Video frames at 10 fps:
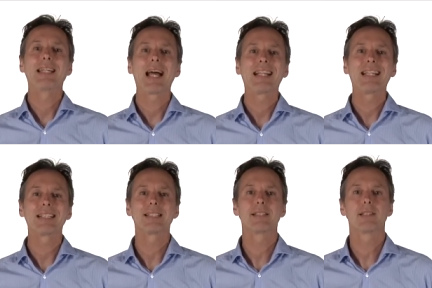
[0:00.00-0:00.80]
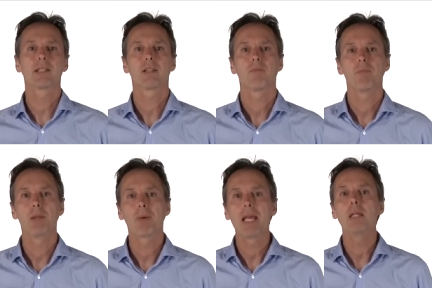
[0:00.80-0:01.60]
caractéristiques
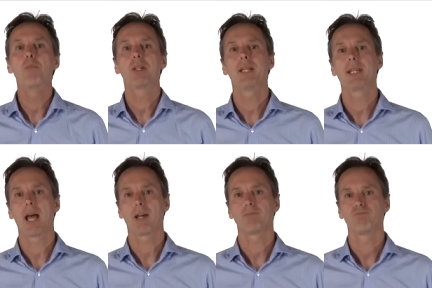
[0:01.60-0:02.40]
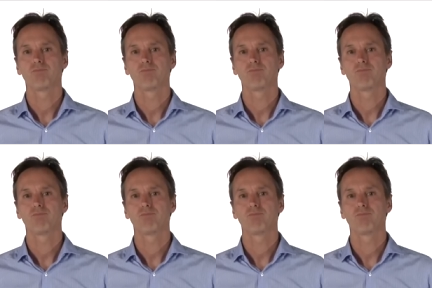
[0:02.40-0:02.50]
des prêts hypothécaires